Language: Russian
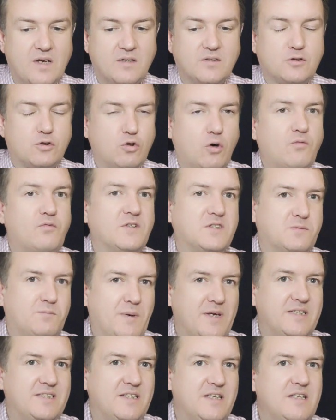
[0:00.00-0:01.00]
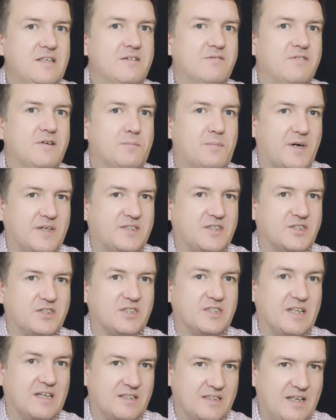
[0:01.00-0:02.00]
слов из песни не выбросишь.
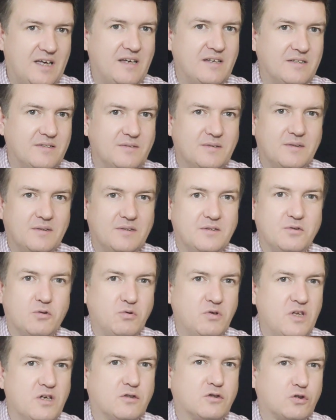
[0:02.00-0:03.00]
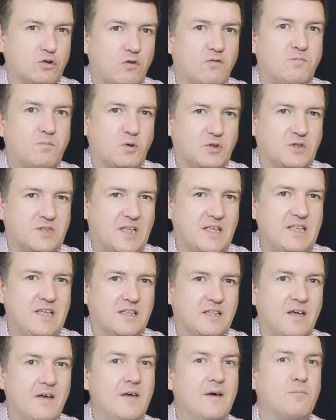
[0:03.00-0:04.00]
Иногда э, других слов просто нет.